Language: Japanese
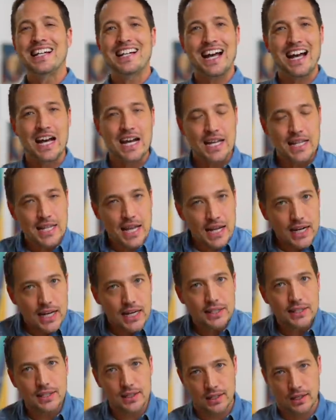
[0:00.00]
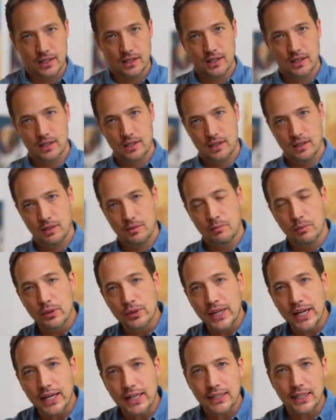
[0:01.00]
必ず
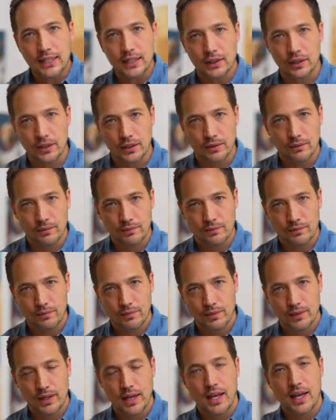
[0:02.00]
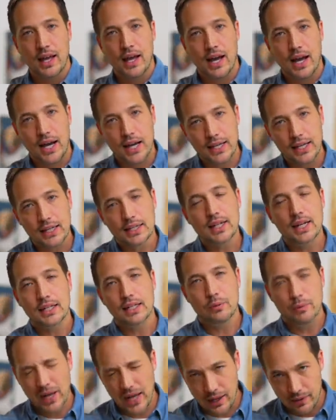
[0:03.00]
問題が出てくる。あなた
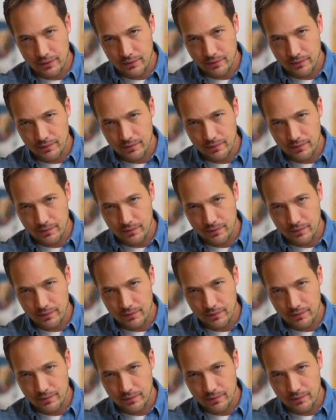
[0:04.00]
には、